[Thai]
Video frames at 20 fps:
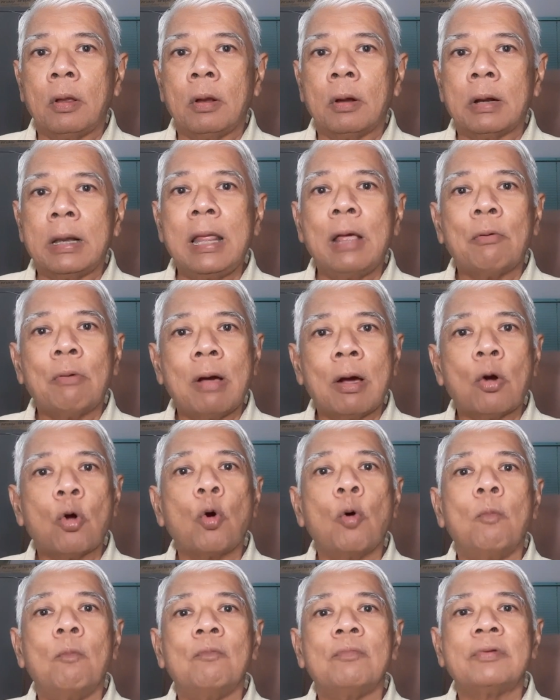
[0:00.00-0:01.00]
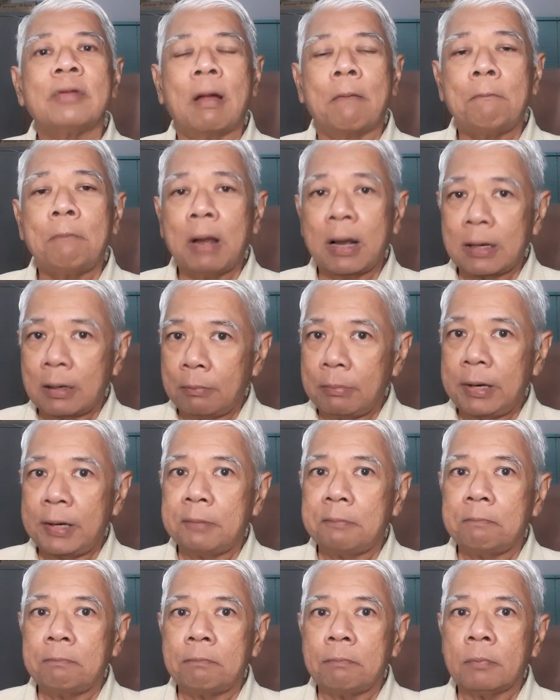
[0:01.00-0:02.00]
เรียกว่ากลุ่มสัมพันธมิต
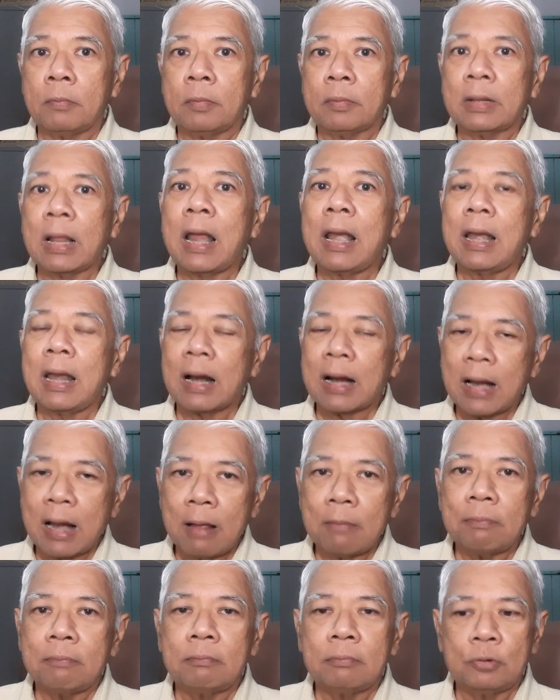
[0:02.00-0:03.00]
รนั่นแหละครับ